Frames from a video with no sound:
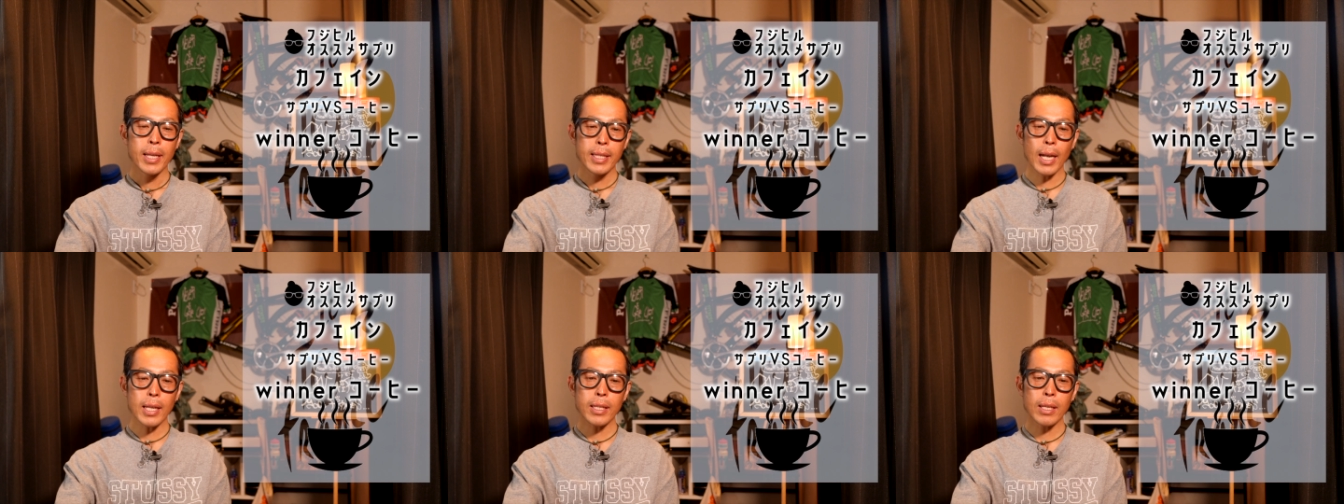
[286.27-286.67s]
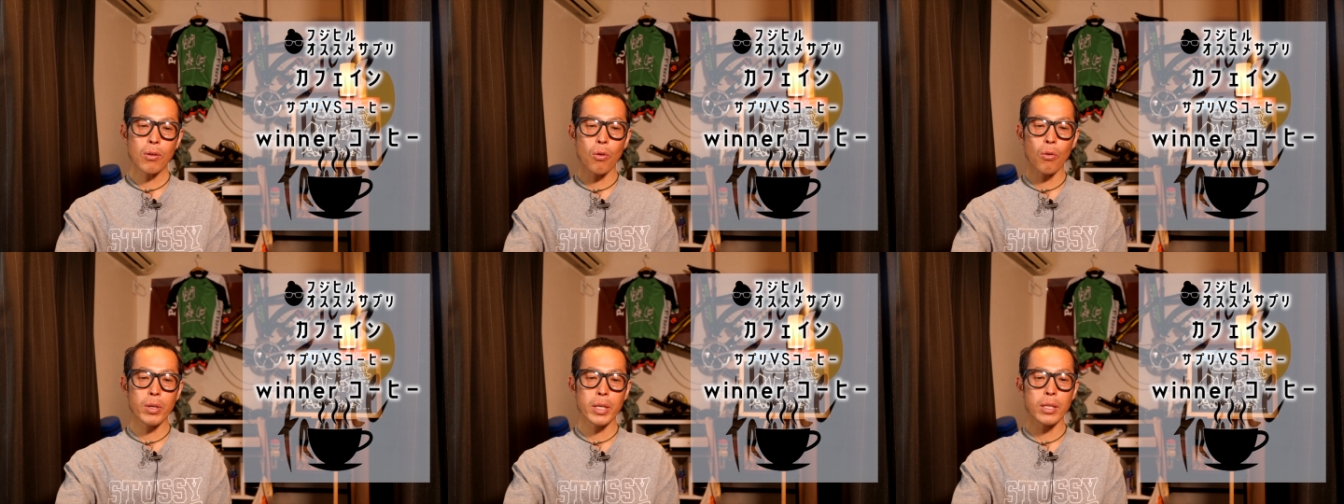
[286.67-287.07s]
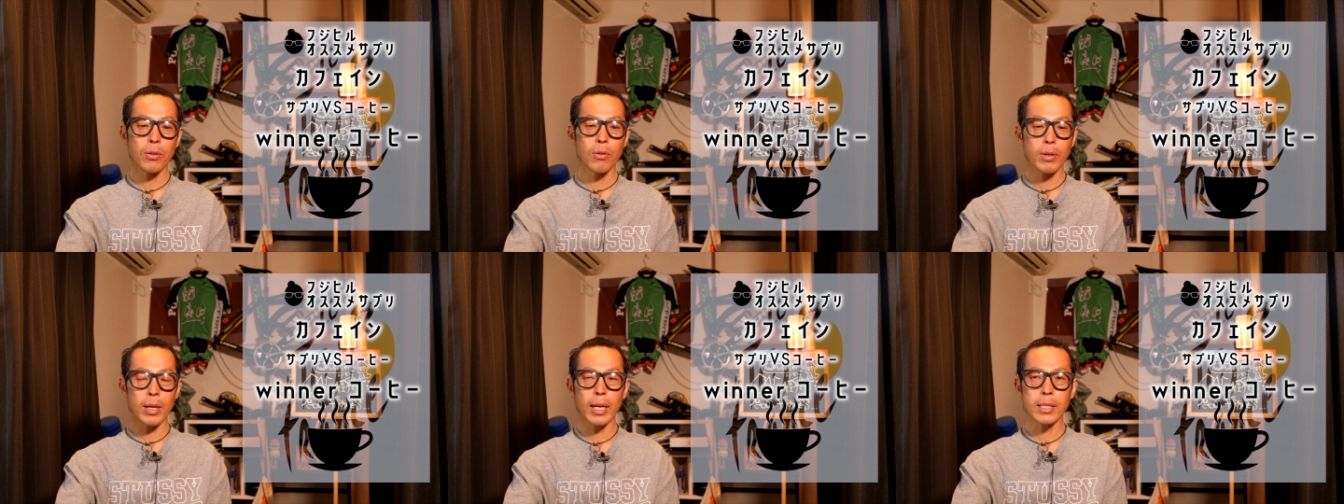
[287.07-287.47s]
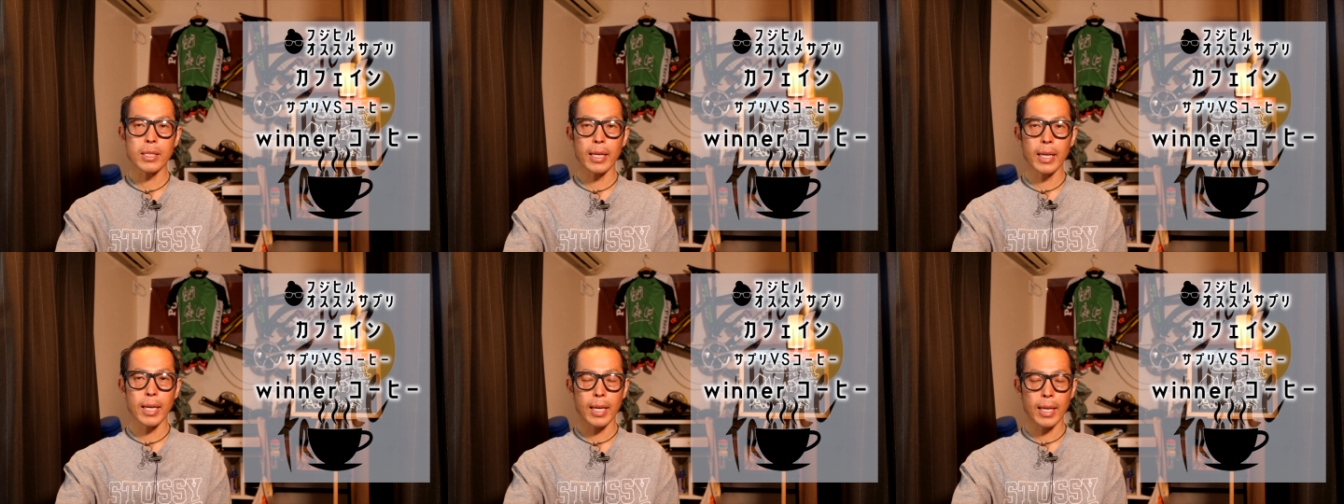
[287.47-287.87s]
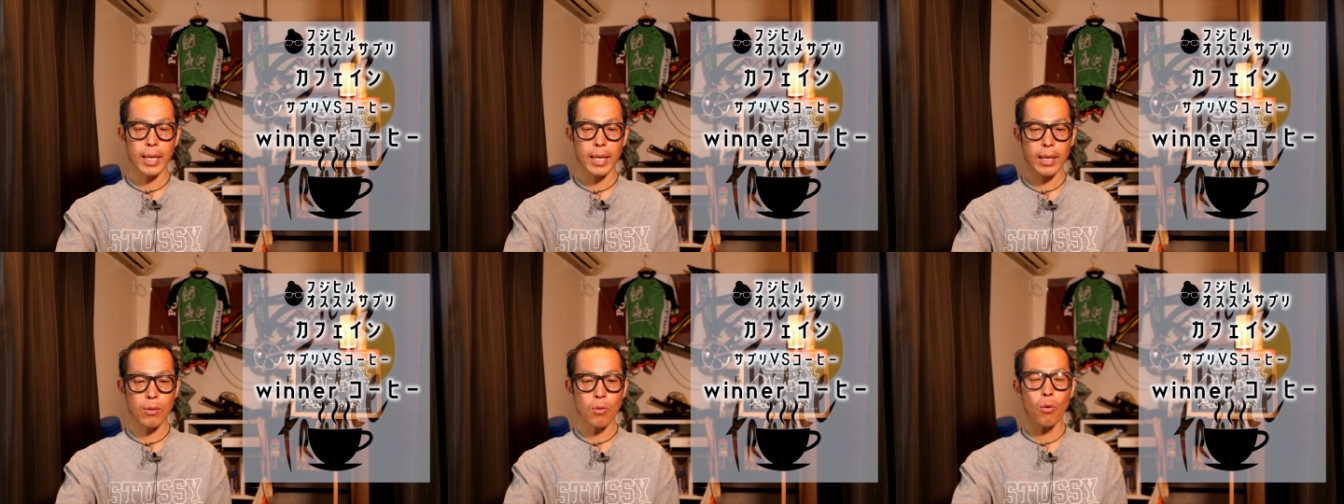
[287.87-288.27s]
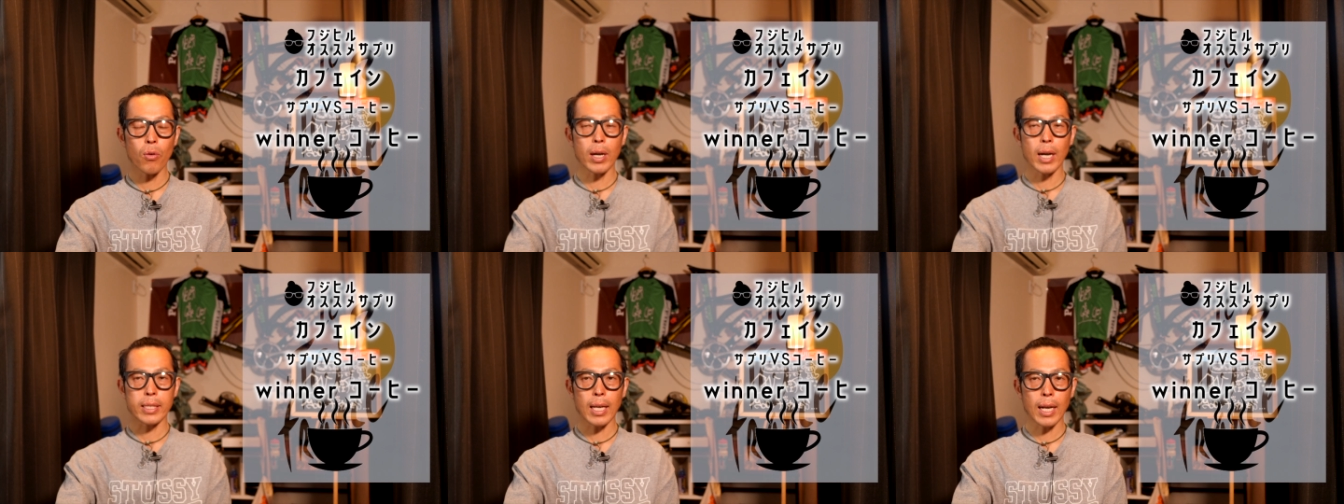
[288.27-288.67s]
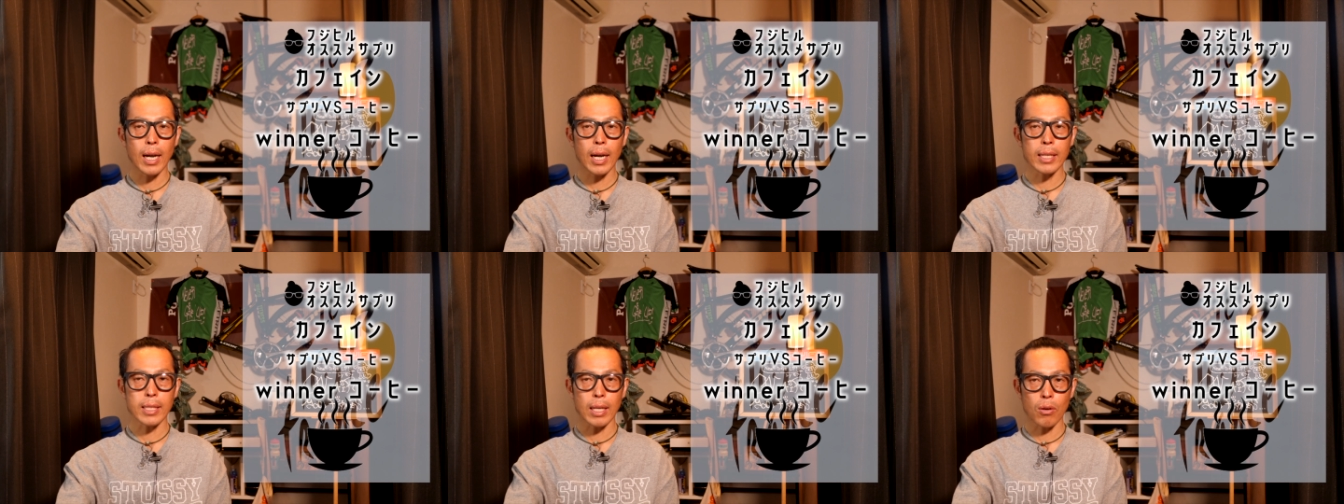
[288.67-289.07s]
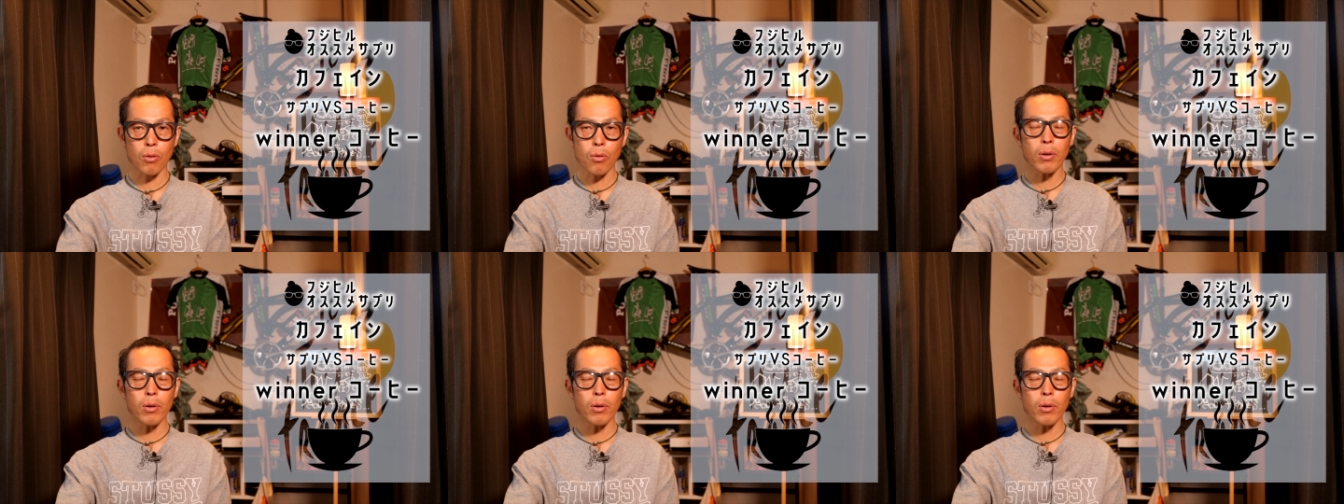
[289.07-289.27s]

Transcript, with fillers: なんでコーヒーの方が、えー、効果が高かったの？